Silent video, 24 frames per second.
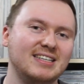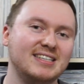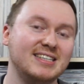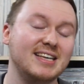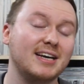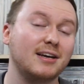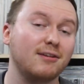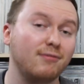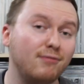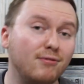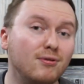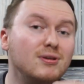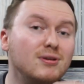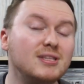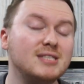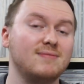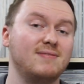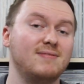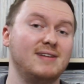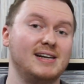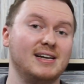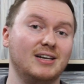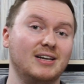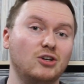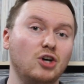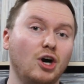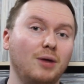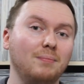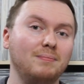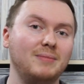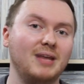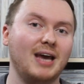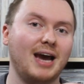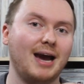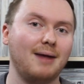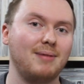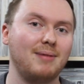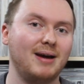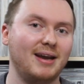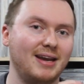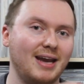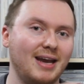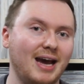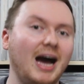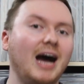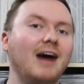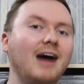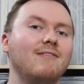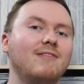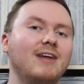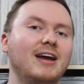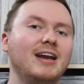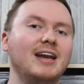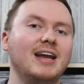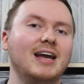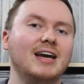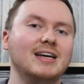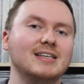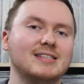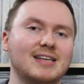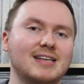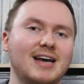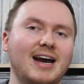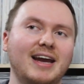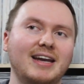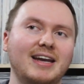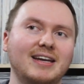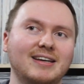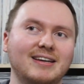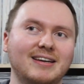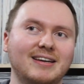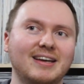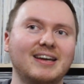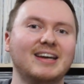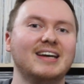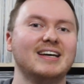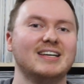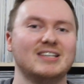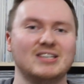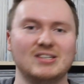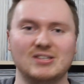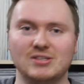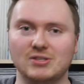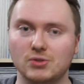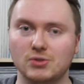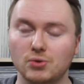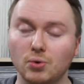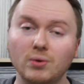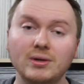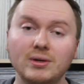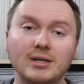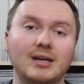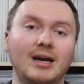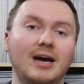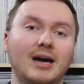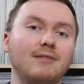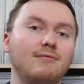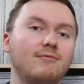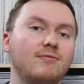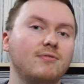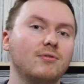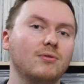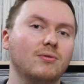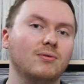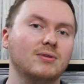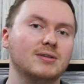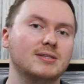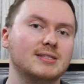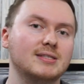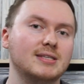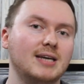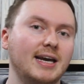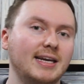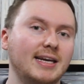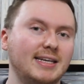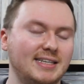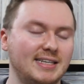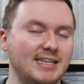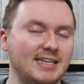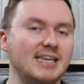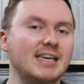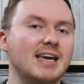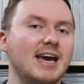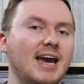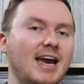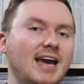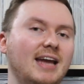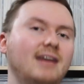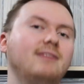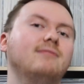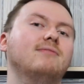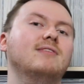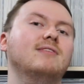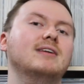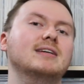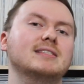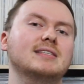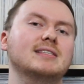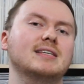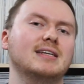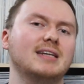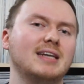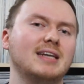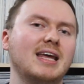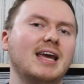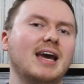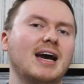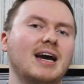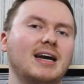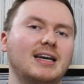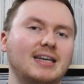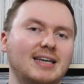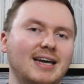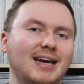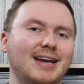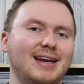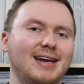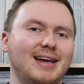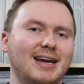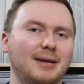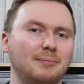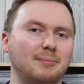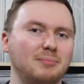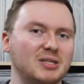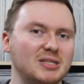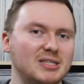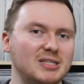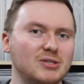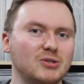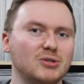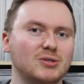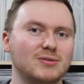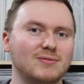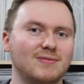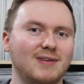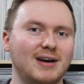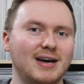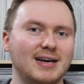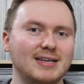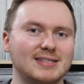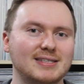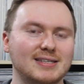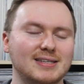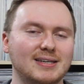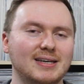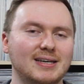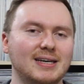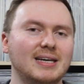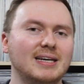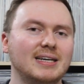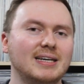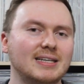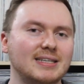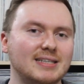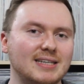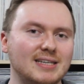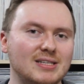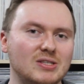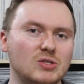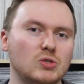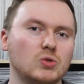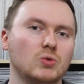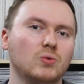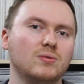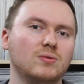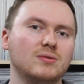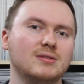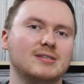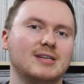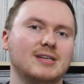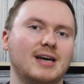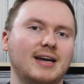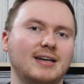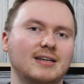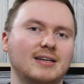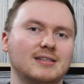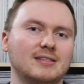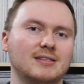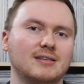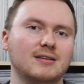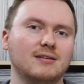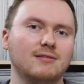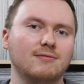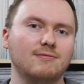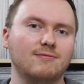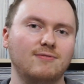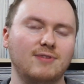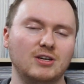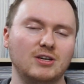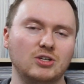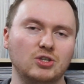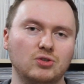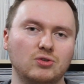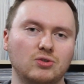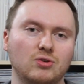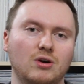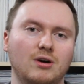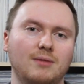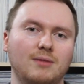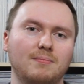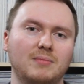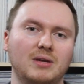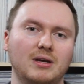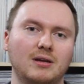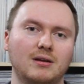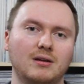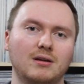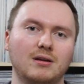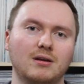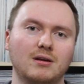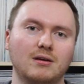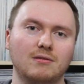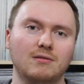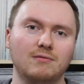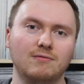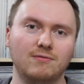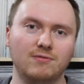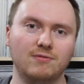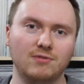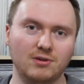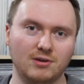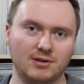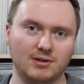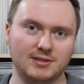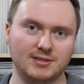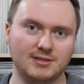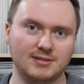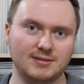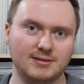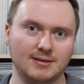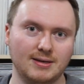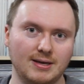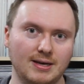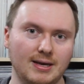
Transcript: Dieser Gefühlswelt kommt er aber nahe, wenn er seinen Sohn in Anführungszeichen hier etwas näher kennenlernt, beziehungsweise den Sohn seines Verstorbenen wird.